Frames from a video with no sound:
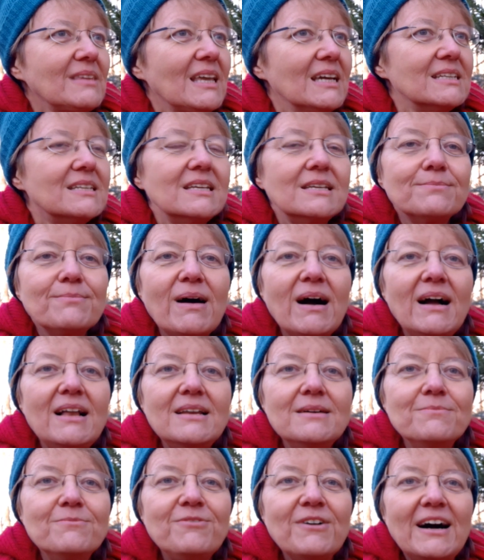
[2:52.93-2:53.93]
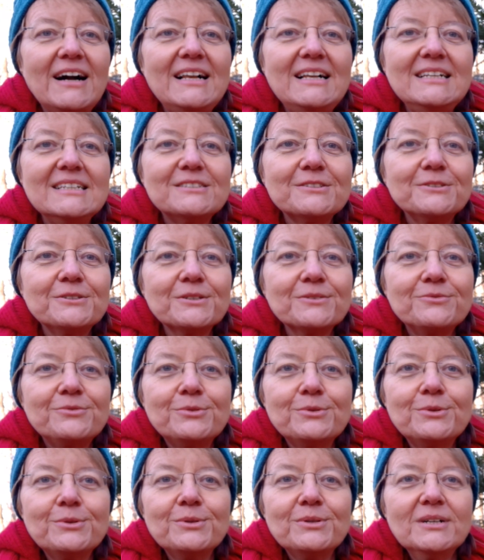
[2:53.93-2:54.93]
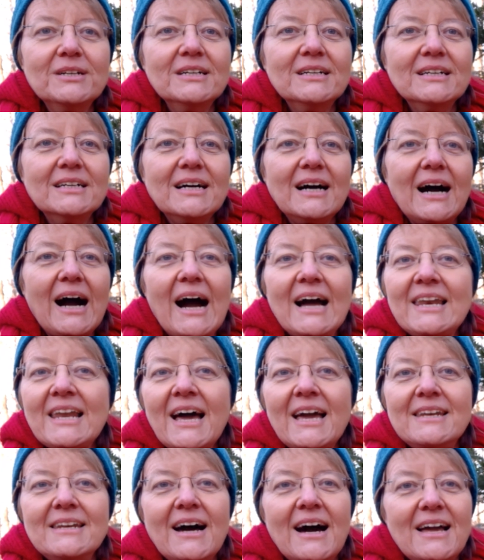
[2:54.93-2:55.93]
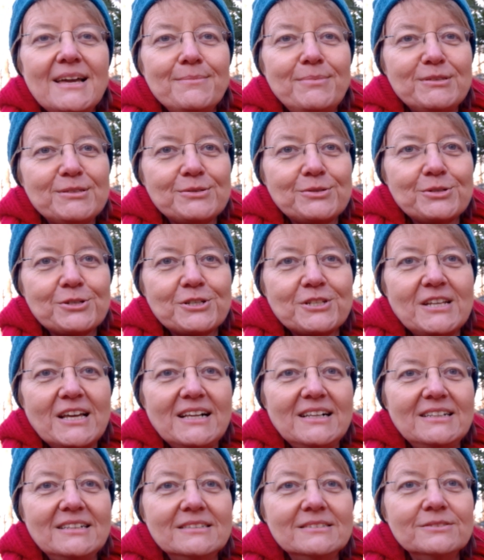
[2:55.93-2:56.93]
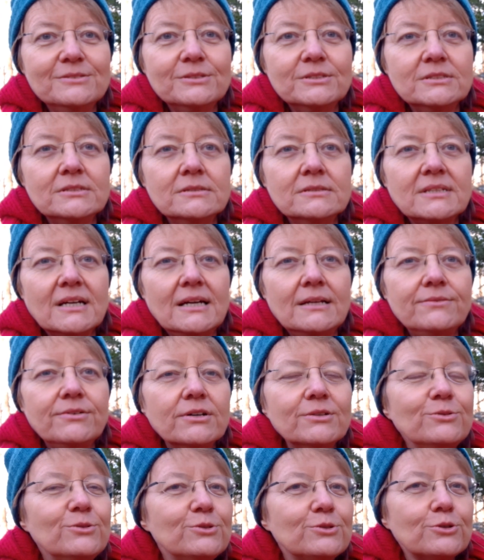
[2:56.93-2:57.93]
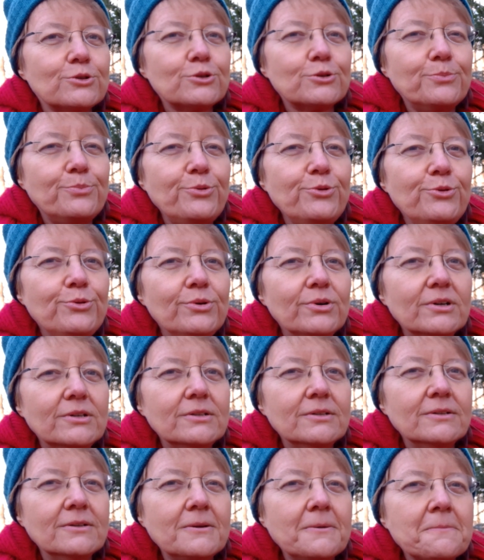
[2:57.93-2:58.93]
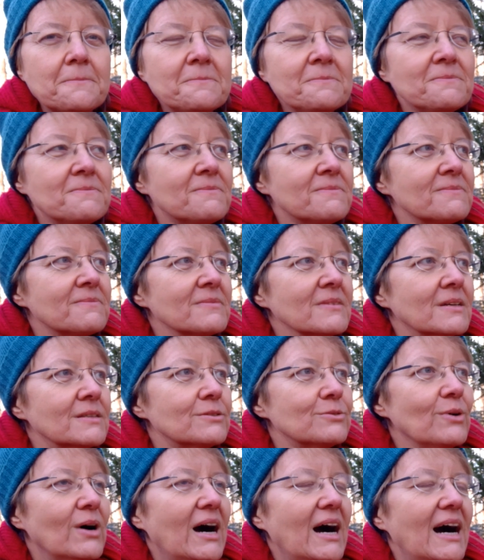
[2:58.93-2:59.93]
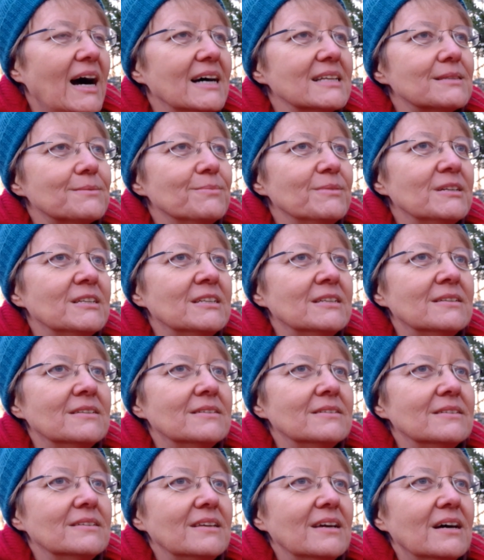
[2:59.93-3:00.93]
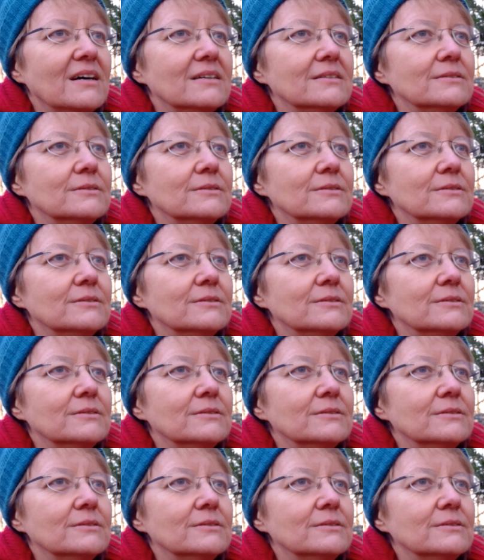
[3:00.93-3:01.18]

dich mal im Wald irgendwo zu an eine Eibe zu stellen und einfach nur zu spüren, zu atmen, ja,